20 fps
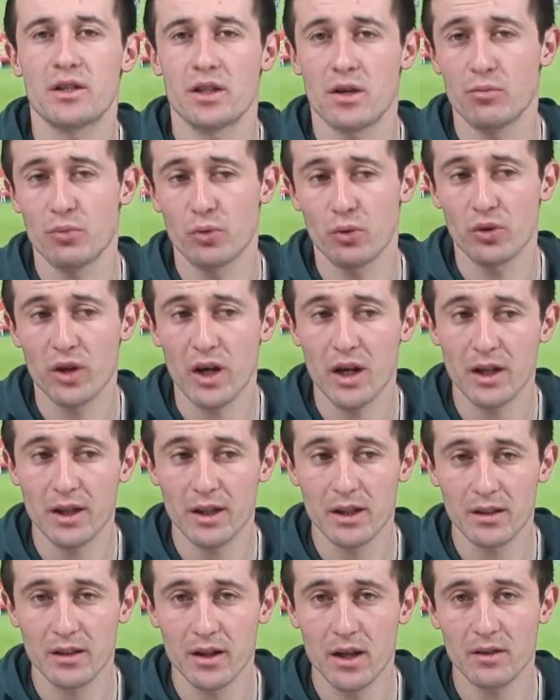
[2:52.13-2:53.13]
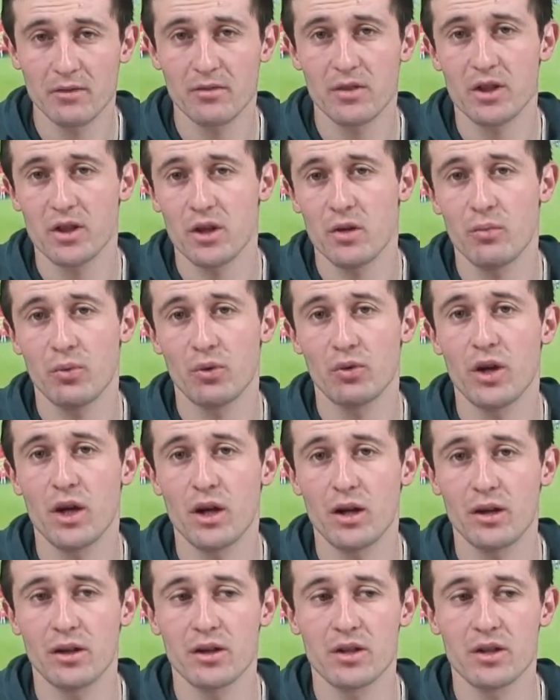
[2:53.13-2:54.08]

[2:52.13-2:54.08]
Şampiyonlar Ligi'nden ve Şampiyonlar Ligi